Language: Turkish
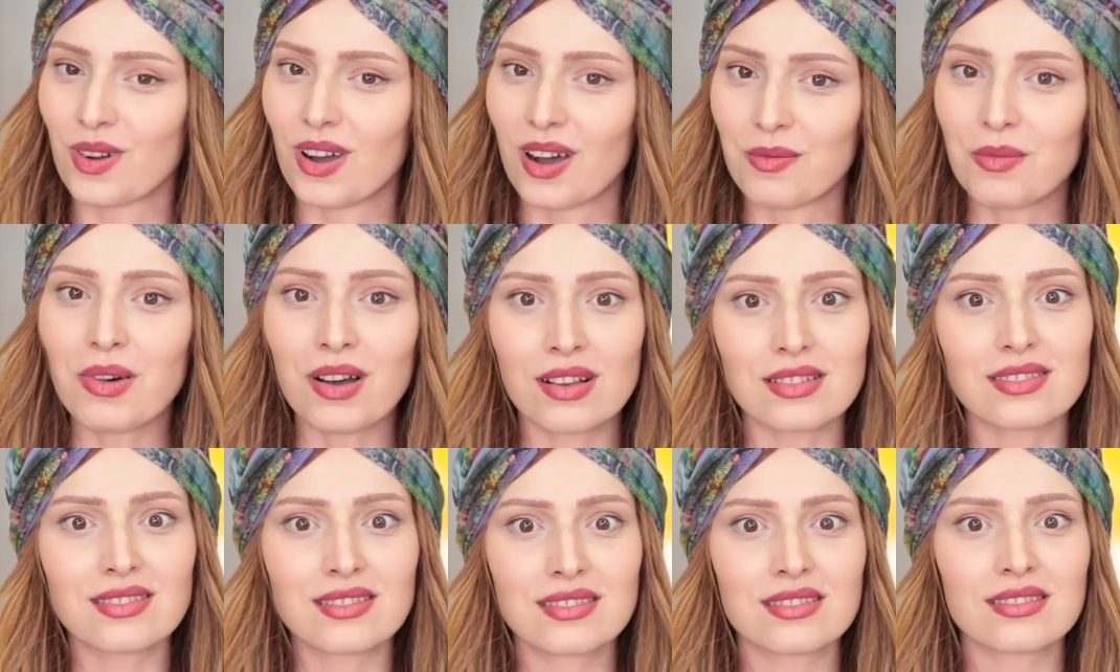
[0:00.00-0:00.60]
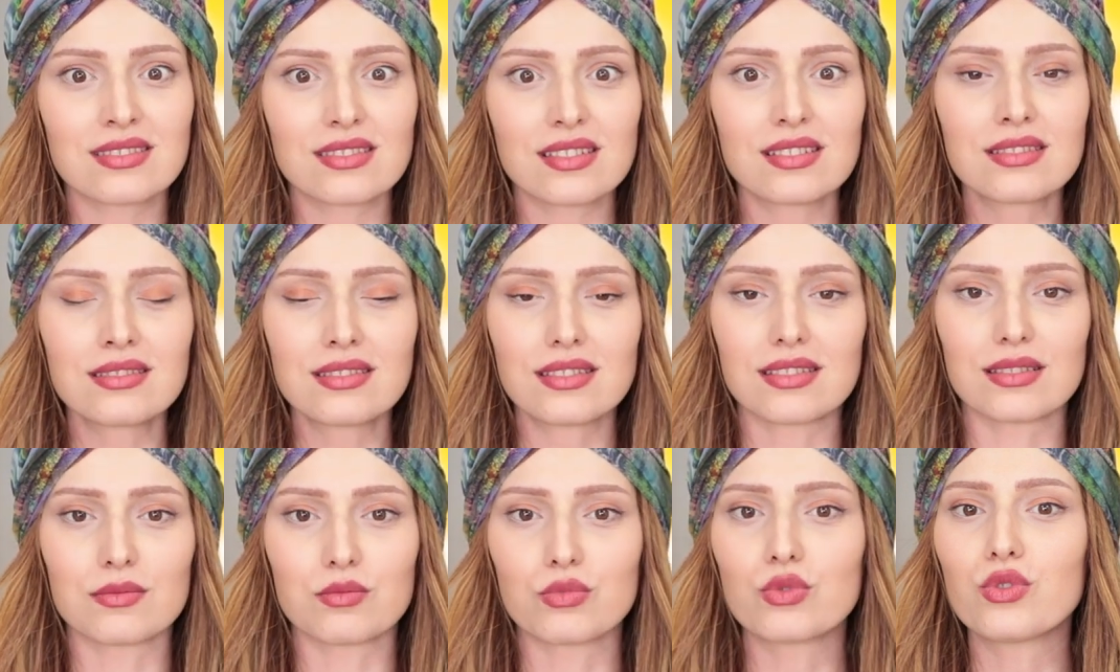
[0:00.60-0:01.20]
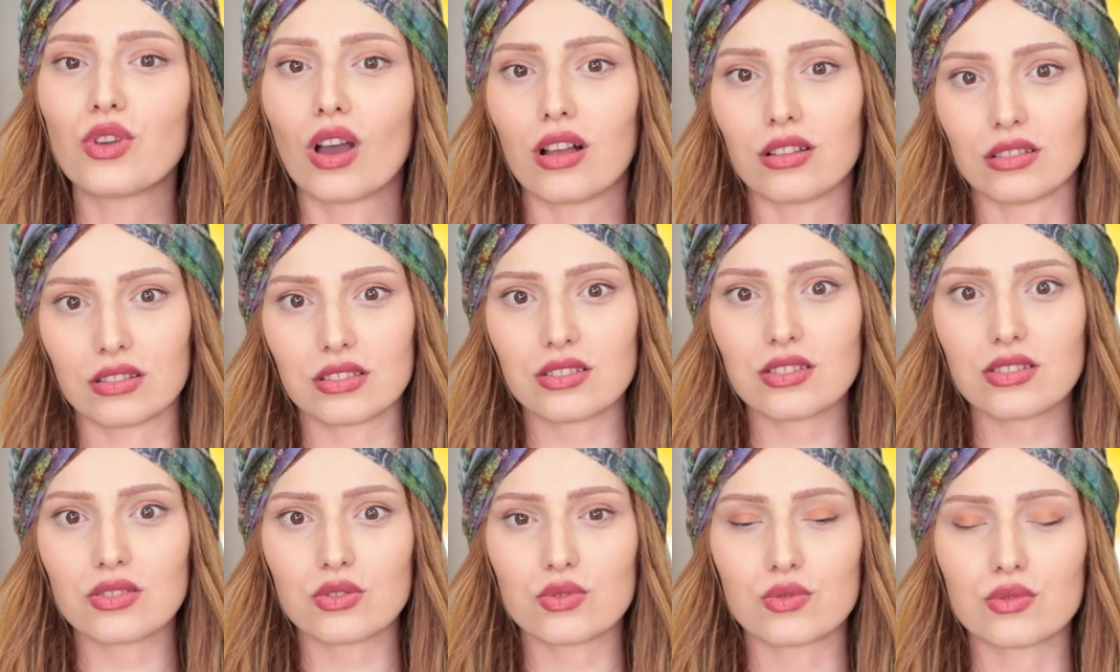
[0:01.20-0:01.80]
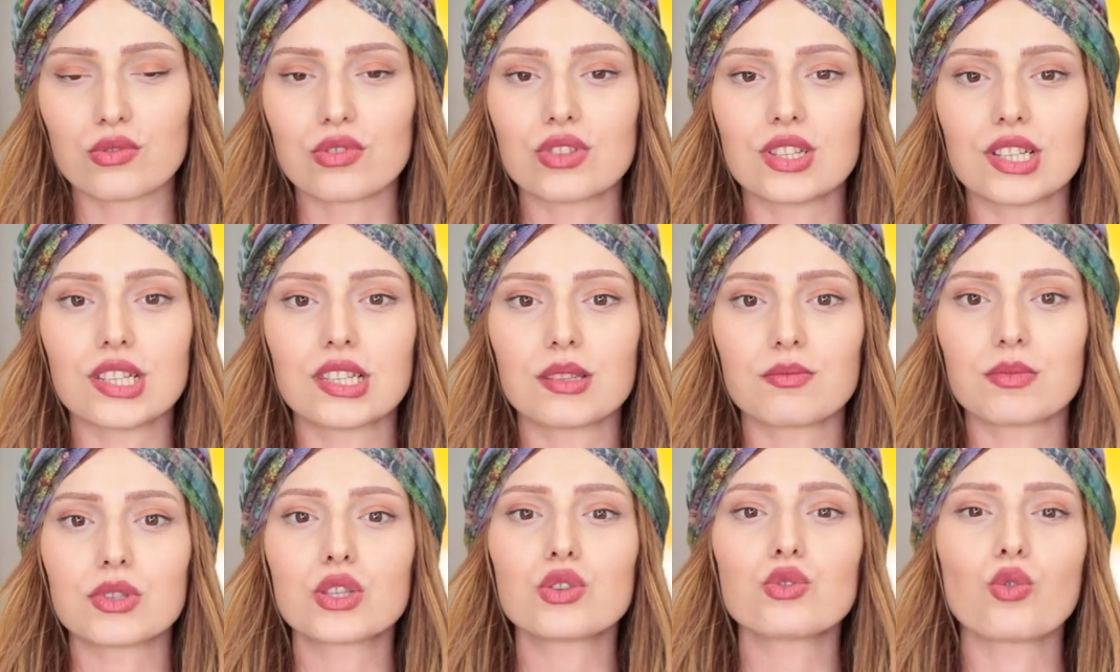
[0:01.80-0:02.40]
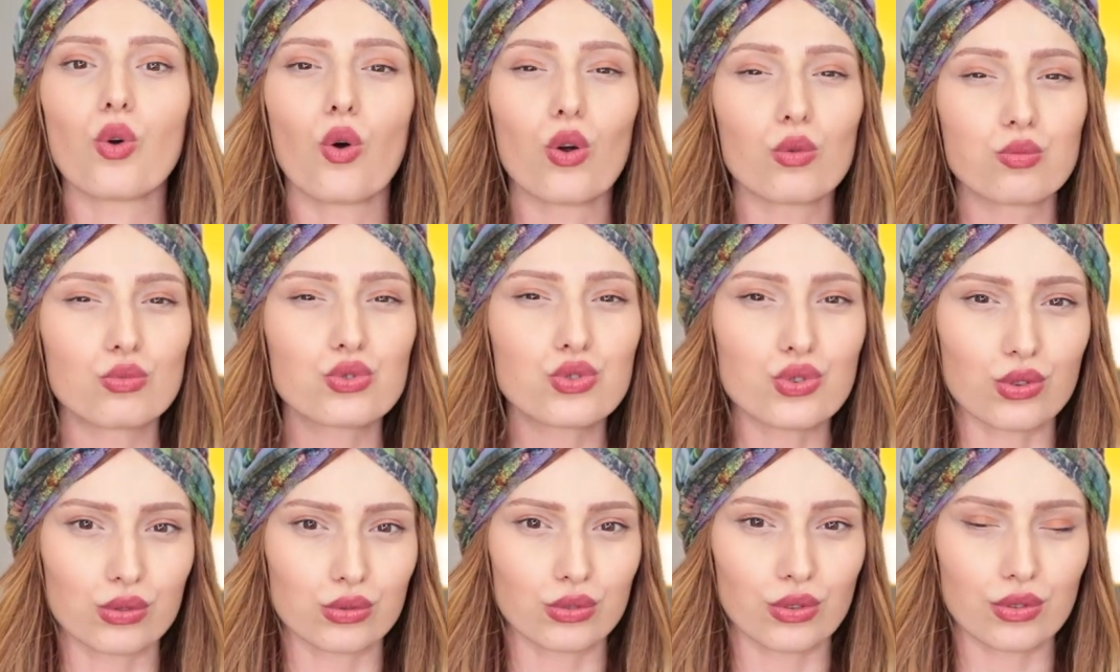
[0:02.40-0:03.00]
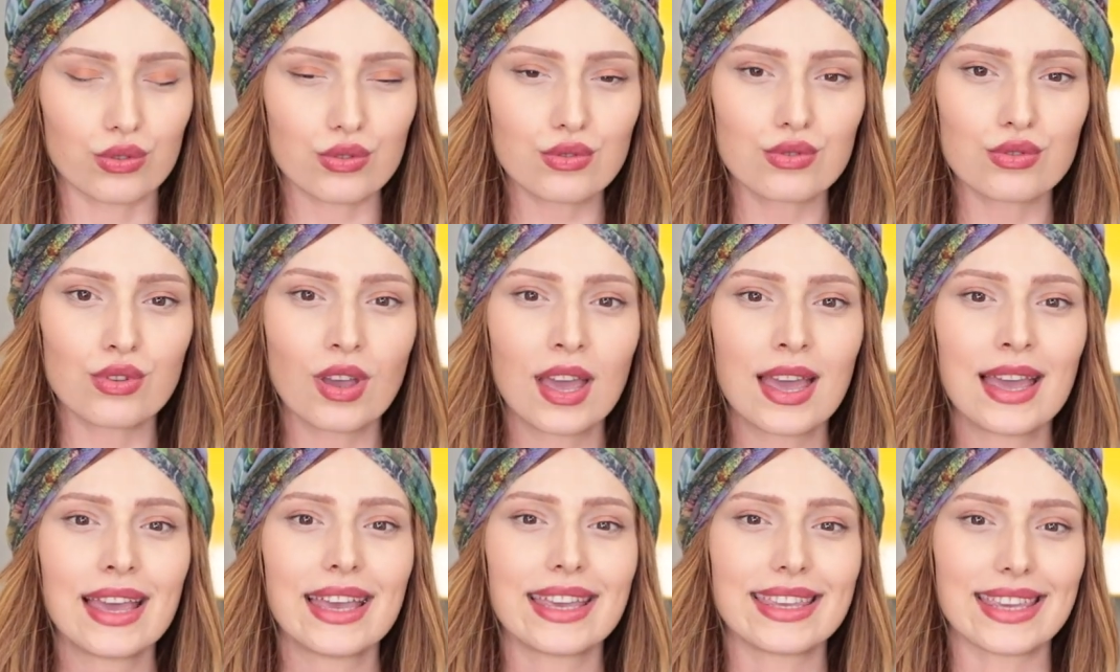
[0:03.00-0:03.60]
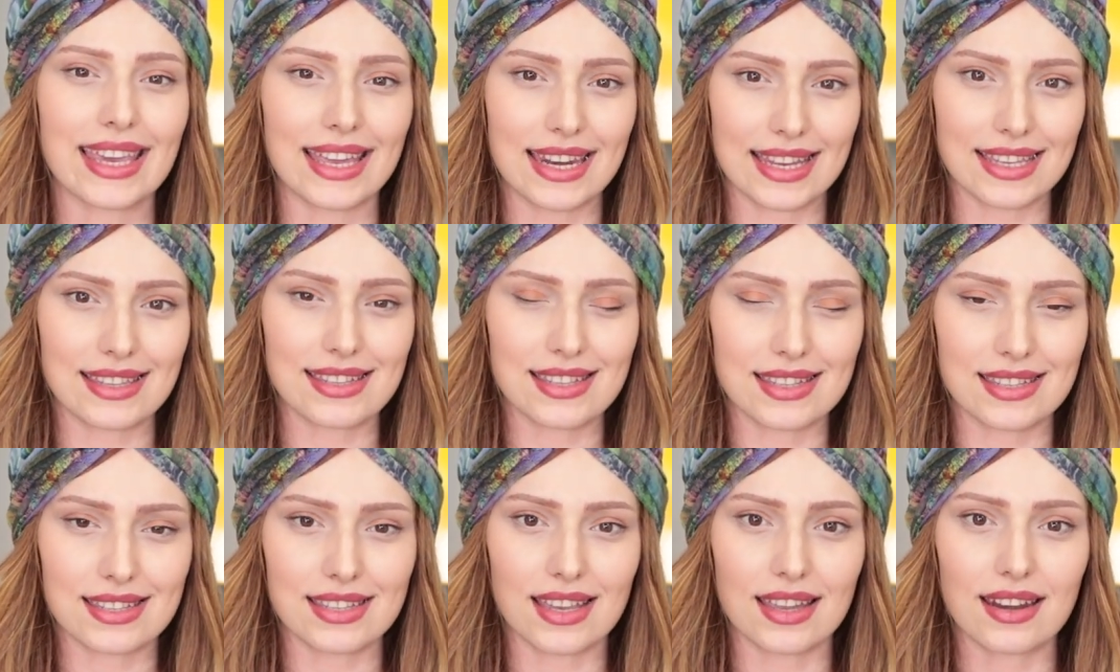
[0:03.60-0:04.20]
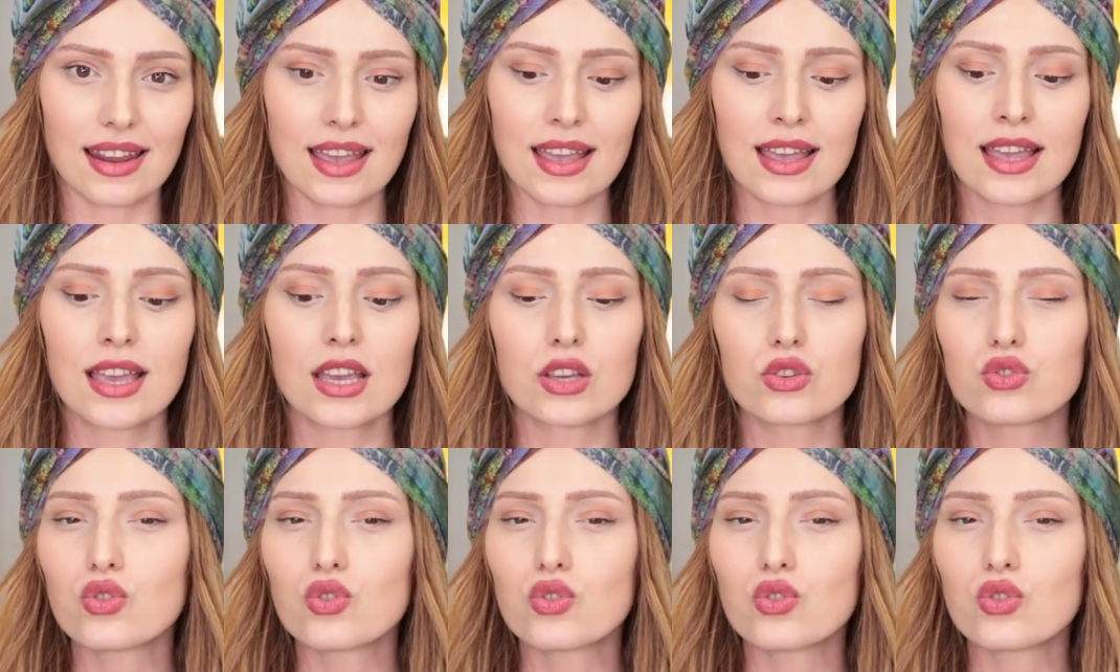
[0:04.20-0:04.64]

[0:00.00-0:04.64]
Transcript: Ama aslında e, bu yanlış. Çünkü cildimizi yormuş oluyoruz gereksiz yere.